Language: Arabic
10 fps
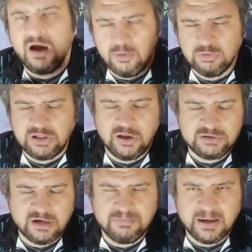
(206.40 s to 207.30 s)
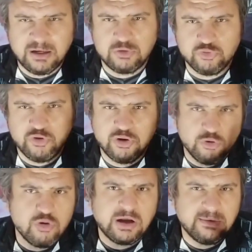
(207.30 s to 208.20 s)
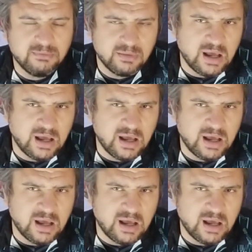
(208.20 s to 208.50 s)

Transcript: اه هو طلع اعترف مايكل انطونيو ان هو كان